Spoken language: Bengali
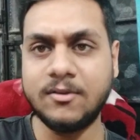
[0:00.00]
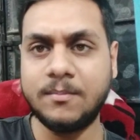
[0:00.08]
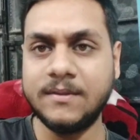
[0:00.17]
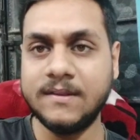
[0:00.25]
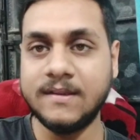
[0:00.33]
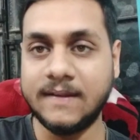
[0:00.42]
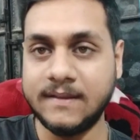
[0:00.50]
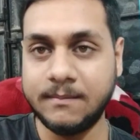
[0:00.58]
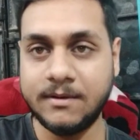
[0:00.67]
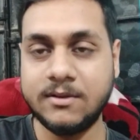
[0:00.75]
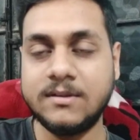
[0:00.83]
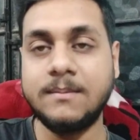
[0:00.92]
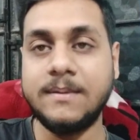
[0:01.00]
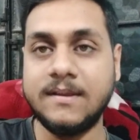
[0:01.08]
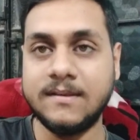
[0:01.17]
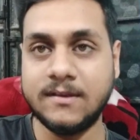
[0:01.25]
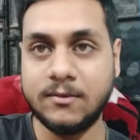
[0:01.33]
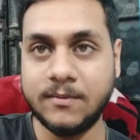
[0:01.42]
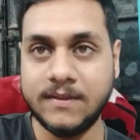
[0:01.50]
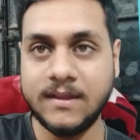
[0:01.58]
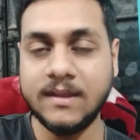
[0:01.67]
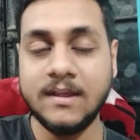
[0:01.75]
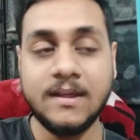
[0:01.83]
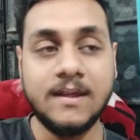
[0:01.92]
সম্বন্ধে জানতে পেরেছে হচ্ছে বিজয় সেতুপতি
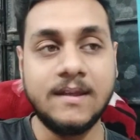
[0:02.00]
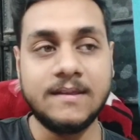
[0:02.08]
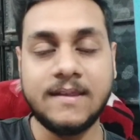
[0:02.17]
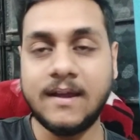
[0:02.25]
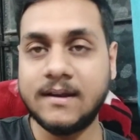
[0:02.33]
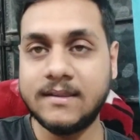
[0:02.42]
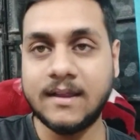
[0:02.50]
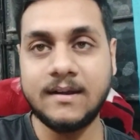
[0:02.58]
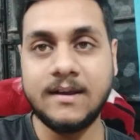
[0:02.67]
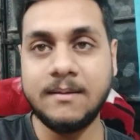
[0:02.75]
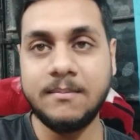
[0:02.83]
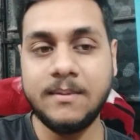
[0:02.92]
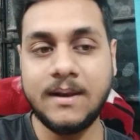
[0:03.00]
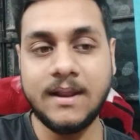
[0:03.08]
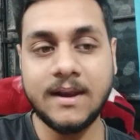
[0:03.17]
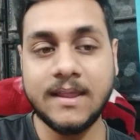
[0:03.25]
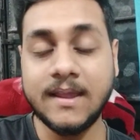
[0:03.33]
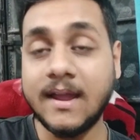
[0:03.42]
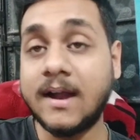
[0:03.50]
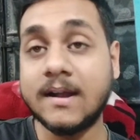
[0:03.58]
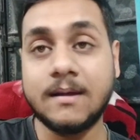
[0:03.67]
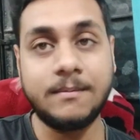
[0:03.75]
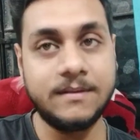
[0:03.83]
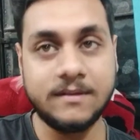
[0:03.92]
সে আর তার টিম মিলে কে
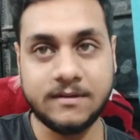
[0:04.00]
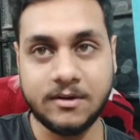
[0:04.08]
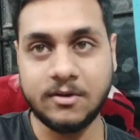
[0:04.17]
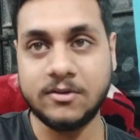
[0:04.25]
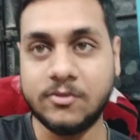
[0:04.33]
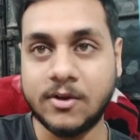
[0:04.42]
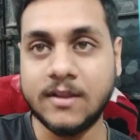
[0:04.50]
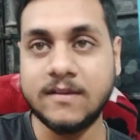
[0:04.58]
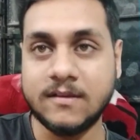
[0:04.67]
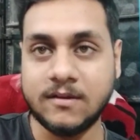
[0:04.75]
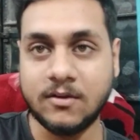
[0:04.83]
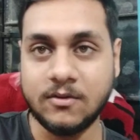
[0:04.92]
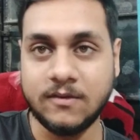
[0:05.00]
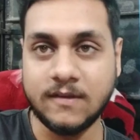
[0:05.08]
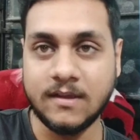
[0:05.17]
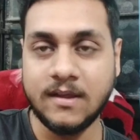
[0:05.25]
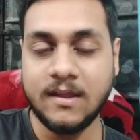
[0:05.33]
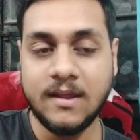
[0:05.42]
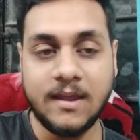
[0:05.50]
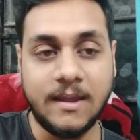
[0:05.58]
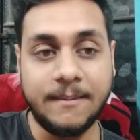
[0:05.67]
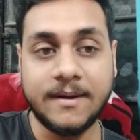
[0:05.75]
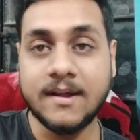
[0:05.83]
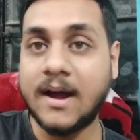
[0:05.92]
আটকাবার চেষ্টা করছে ধরার চেষ্টা করছে
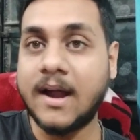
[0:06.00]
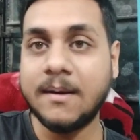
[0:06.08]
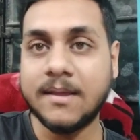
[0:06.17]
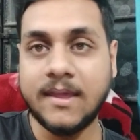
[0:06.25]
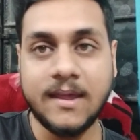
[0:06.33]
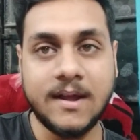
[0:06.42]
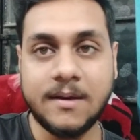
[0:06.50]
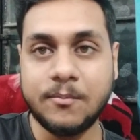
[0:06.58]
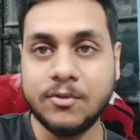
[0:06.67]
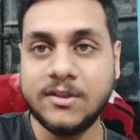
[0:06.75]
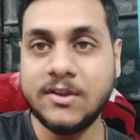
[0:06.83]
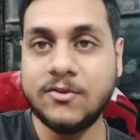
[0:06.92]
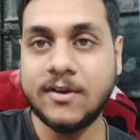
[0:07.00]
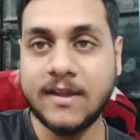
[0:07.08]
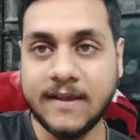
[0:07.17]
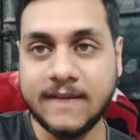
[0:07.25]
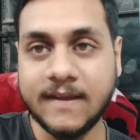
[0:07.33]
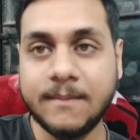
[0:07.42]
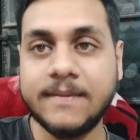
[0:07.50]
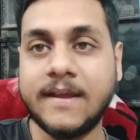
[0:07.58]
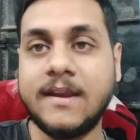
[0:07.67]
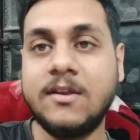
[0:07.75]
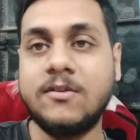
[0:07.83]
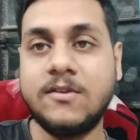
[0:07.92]
এবার কার কে কার বুদ্ধির জোরে এগিয়ে থাকবে তাই
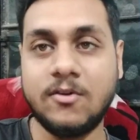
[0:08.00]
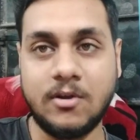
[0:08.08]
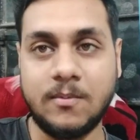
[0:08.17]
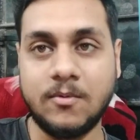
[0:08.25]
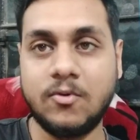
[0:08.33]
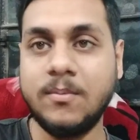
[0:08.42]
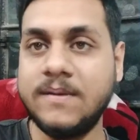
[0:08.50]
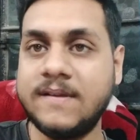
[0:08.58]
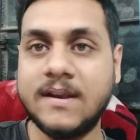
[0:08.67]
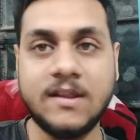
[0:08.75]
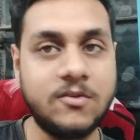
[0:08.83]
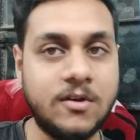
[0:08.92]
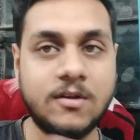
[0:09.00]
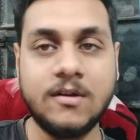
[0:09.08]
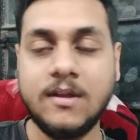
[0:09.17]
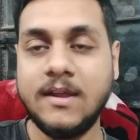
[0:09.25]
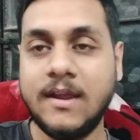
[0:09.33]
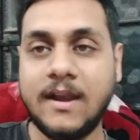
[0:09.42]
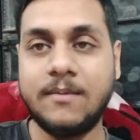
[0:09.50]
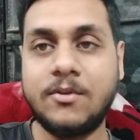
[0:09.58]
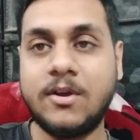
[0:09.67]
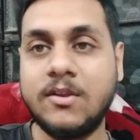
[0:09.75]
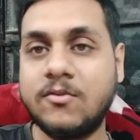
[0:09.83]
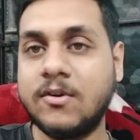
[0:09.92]
নিয়ে হচ্ছে গল্প খুবই চেনা ছক এরকম
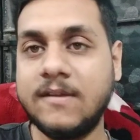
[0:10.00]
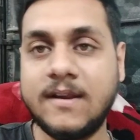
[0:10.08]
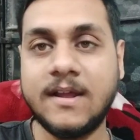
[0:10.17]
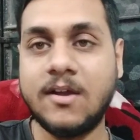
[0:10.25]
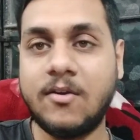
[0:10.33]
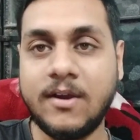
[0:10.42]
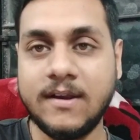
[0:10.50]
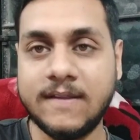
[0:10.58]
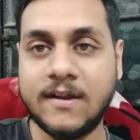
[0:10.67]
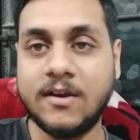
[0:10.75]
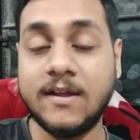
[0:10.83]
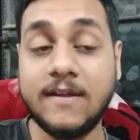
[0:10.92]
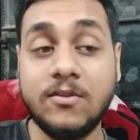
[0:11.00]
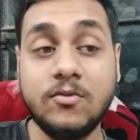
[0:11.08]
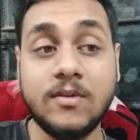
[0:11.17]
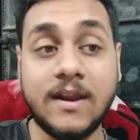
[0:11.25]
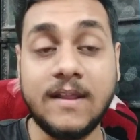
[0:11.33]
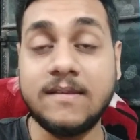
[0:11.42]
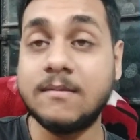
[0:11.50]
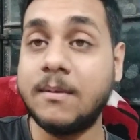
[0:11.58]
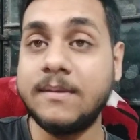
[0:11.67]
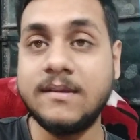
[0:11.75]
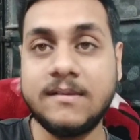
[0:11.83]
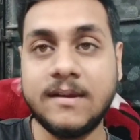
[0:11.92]
ধরনের স্টোরি এর আগে হয়নি তা না কিন্তু এরা যেভাবে
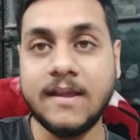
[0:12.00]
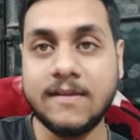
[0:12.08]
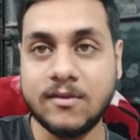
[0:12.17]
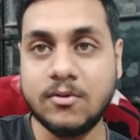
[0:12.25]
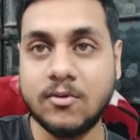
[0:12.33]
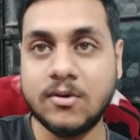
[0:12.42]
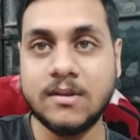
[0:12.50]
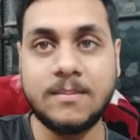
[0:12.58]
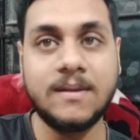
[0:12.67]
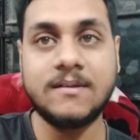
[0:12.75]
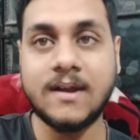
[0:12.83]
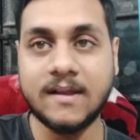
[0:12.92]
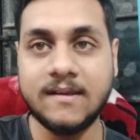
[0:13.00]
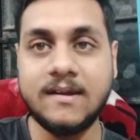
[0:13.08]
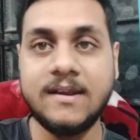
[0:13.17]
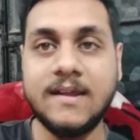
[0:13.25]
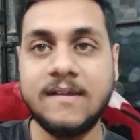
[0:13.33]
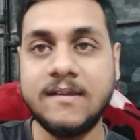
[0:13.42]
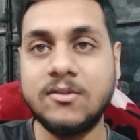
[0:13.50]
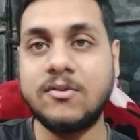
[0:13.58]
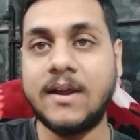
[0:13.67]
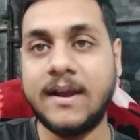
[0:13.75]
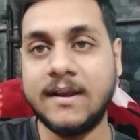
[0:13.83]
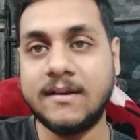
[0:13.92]
জিনিসটাকে এক্সিকিউট করেছে প্লাস রাজান ডিকে যেহেতু
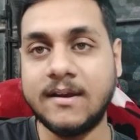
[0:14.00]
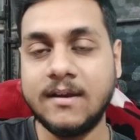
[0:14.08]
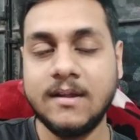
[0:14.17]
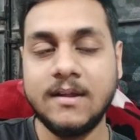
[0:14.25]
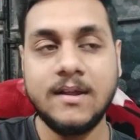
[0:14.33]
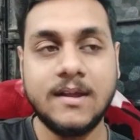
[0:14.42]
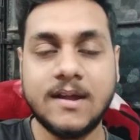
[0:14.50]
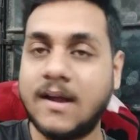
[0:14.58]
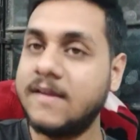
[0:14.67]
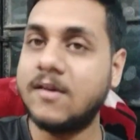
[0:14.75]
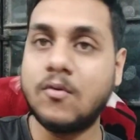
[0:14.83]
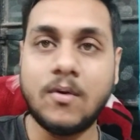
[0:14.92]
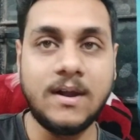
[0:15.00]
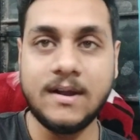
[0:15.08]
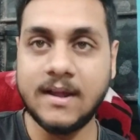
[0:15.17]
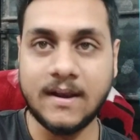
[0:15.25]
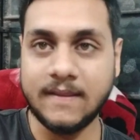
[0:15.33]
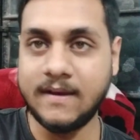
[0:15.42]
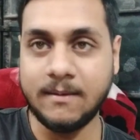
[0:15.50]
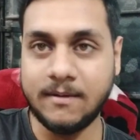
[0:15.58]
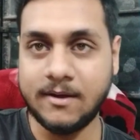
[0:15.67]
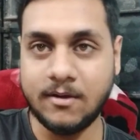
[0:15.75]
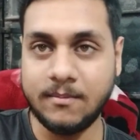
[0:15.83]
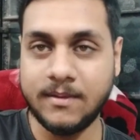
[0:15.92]
ডাইরেক্টর কাজের কোয়ালিটি আলাদা
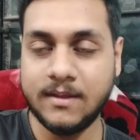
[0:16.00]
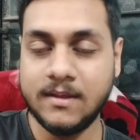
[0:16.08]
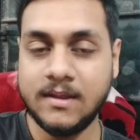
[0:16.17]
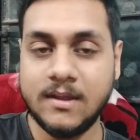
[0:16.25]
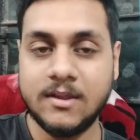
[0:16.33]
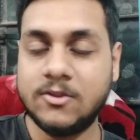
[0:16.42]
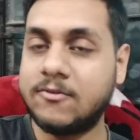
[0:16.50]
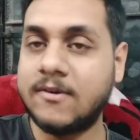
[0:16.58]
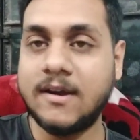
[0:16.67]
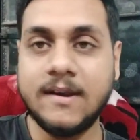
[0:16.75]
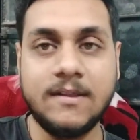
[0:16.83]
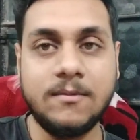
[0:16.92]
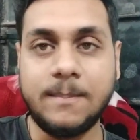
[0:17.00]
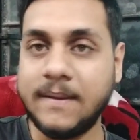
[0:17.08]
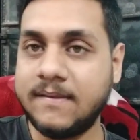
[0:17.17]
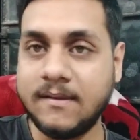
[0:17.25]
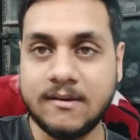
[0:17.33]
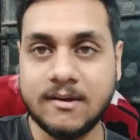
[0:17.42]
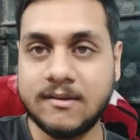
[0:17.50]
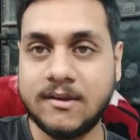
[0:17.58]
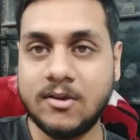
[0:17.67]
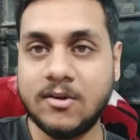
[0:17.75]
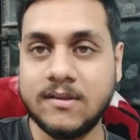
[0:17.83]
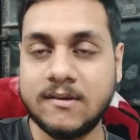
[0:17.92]
লেভেলের হবে তো ট্রেলারটা কিন্তু বেশ ইন্টারেস্টিং
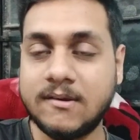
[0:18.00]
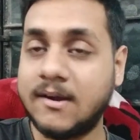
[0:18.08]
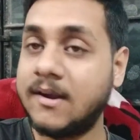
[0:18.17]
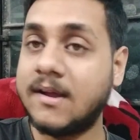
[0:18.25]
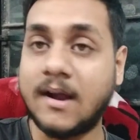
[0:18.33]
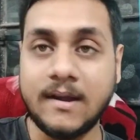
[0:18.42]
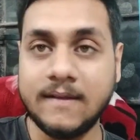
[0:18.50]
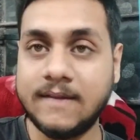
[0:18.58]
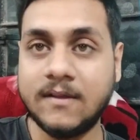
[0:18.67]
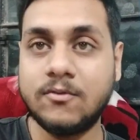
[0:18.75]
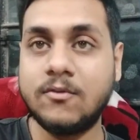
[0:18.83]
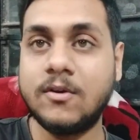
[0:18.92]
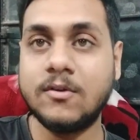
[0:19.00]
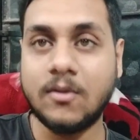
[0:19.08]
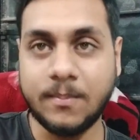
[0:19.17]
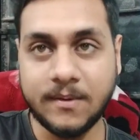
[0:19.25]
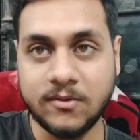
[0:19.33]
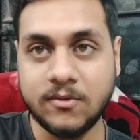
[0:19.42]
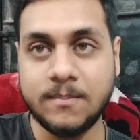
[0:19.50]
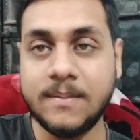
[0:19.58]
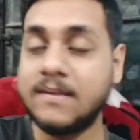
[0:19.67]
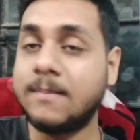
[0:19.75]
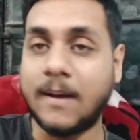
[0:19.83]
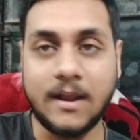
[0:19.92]
হয়েছে ট্রেলারের কাটিং থেকে শুরু করে সব কিছুই বেশ
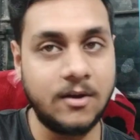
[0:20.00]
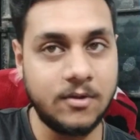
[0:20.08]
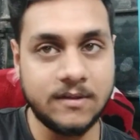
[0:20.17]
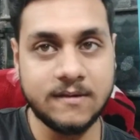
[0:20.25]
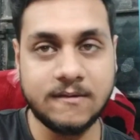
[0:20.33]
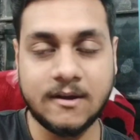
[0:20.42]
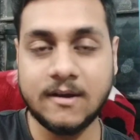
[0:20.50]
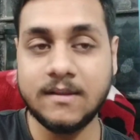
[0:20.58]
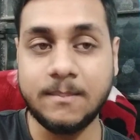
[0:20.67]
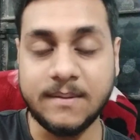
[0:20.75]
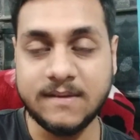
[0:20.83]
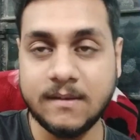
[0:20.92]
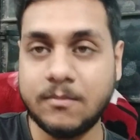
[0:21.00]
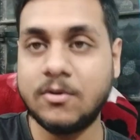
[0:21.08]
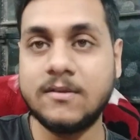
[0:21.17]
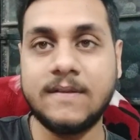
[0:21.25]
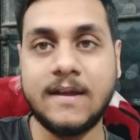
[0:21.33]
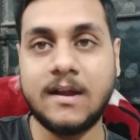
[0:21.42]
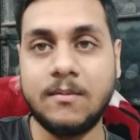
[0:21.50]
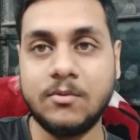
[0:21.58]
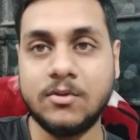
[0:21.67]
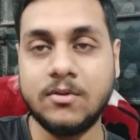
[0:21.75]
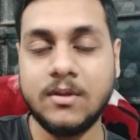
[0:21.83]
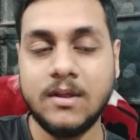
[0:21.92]
ভালো হয়েছে ট্রেলারে যে বিজিএম রয়েছে দেখার মতো
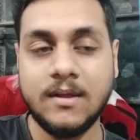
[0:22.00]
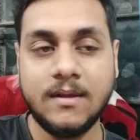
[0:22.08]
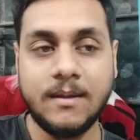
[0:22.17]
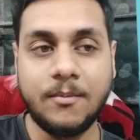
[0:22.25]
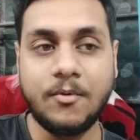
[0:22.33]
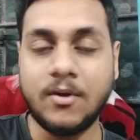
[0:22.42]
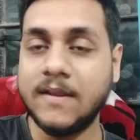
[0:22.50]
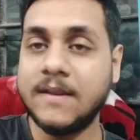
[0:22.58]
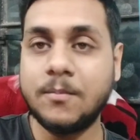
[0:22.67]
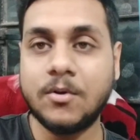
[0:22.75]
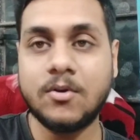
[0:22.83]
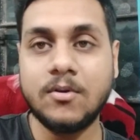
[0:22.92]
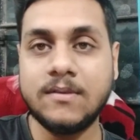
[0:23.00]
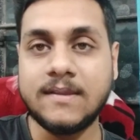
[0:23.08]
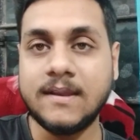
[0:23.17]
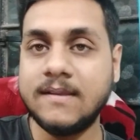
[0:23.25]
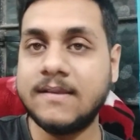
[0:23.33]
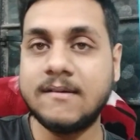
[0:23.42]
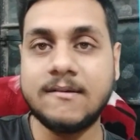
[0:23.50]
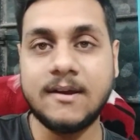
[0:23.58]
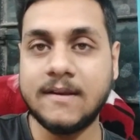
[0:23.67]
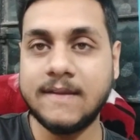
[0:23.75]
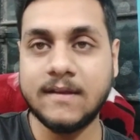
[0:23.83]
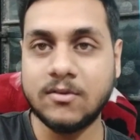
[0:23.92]
এবং অনেকদিন পর কোনো সিরিজের ট্রেলার
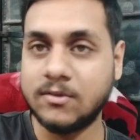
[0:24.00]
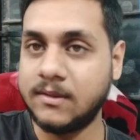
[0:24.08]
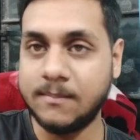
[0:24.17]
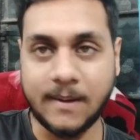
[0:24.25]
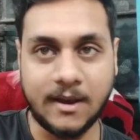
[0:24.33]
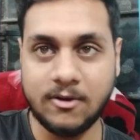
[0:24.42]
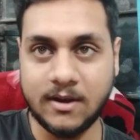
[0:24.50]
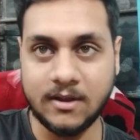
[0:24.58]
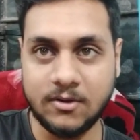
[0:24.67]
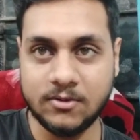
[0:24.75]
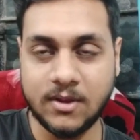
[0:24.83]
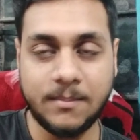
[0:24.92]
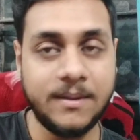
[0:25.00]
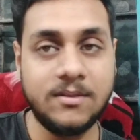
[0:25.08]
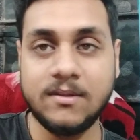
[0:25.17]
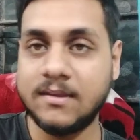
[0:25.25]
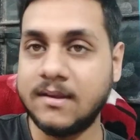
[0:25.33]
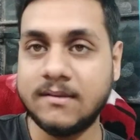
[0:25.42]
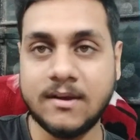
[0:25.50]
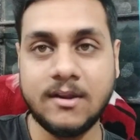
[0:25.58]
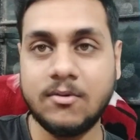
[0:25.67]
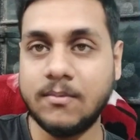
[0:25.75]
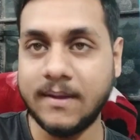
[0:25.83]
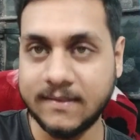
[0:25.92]
দেখে সত্যি ভালো লাগলো তো আমি কিন্তু এই সিরিজটা নিয়ে
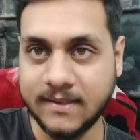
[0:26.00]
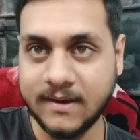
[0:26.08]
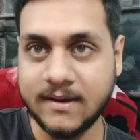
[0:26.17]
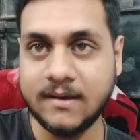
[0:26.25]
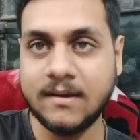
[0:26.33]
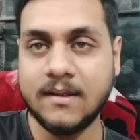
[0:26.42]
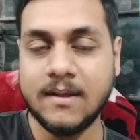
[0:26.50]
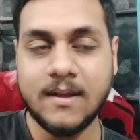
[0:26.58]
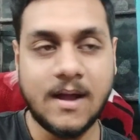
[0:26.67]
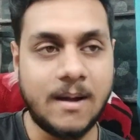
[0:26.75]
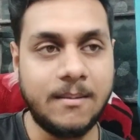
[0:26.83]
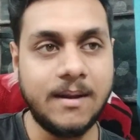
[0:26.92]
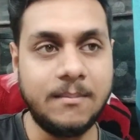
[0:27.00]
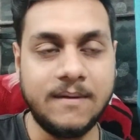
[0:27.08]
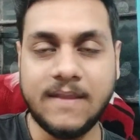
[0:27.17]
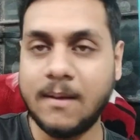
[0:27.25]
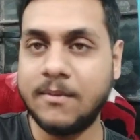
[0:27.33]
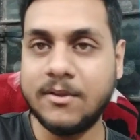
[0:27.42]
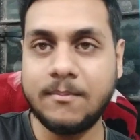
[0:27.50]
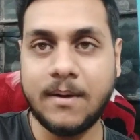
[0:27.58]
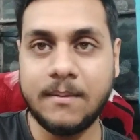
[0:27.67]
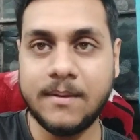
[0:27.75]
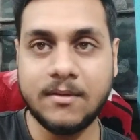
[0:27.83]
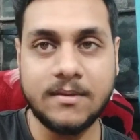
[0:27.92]
খুব এক্সাইটেড আমার এমনিতে অ্যামাজন
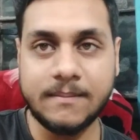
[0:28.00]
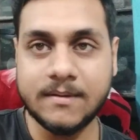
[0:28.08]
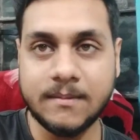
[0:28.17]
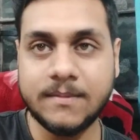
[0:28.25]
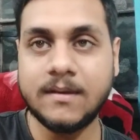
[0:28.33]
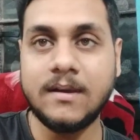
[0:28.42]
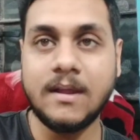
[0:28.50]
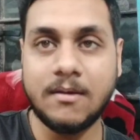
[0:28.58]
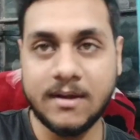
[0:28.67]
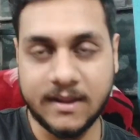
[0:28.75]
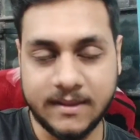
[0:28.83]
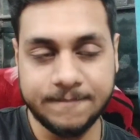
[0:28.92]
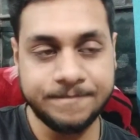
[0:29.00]
প্রাইমে এখন সাবস্ক্রিপশন নেওয়া নেই